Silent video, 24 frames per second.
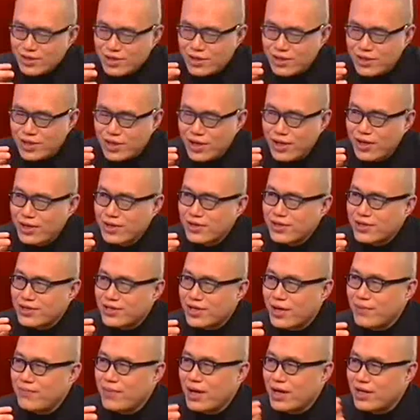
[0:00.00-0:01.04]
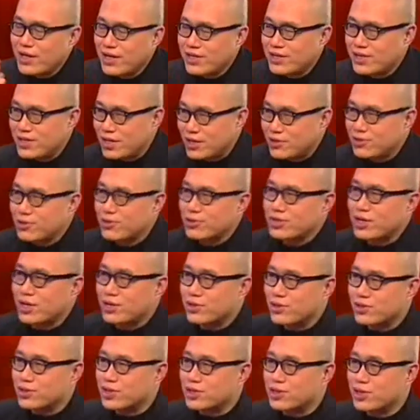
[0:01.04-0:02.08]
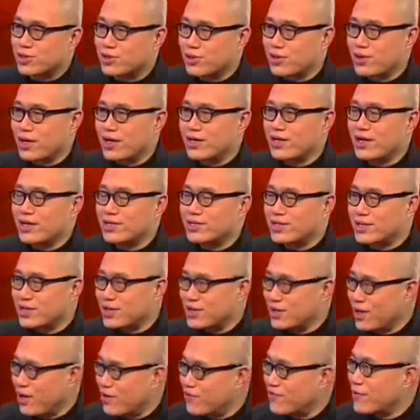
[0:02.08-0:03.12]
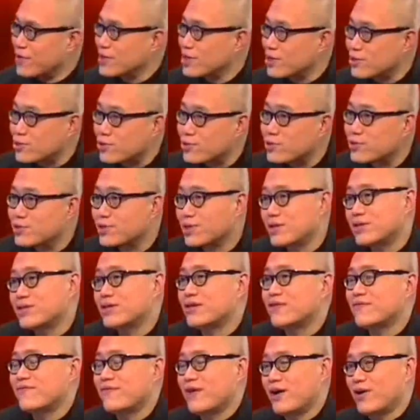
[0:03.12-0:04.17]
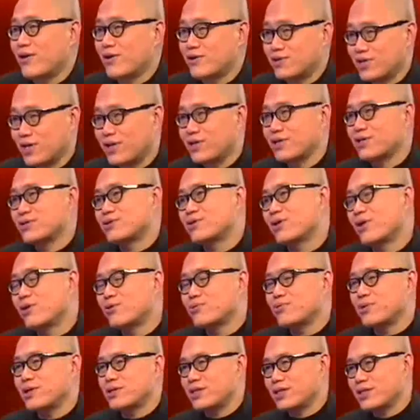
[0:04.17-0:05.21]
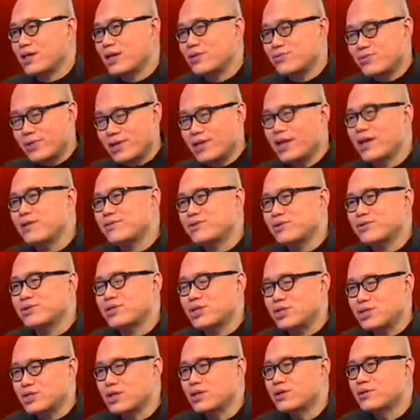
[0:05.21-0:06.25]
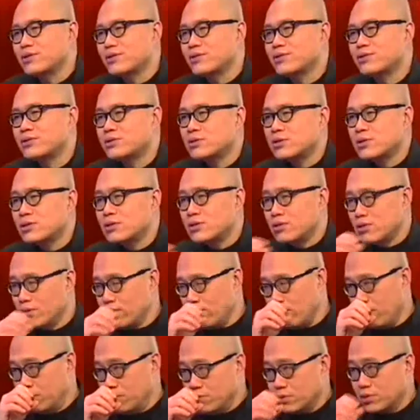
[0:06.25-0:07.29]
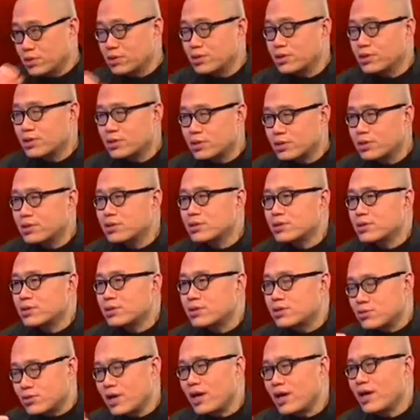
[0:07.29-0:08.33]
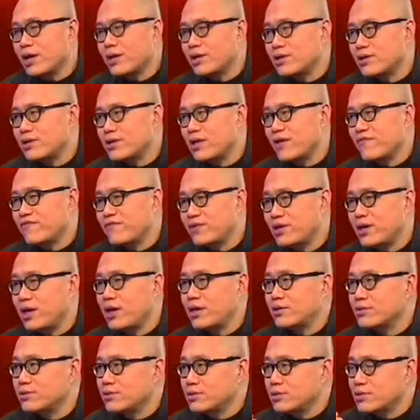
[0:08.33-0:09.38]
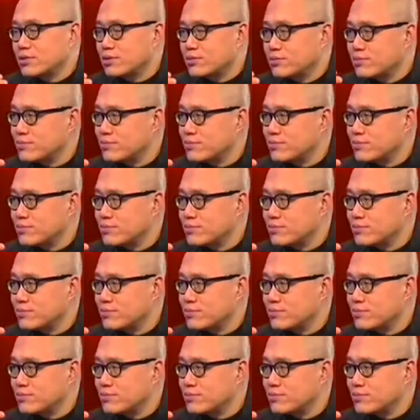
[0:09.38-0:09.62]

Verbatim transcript: 的意思，就是想把它形容成就是那种，哎呀，是一个老佛爷去的地方，好像很高贵。但他原来就只是，对不对？他是原来的拉菲耶，对拉菲耶。那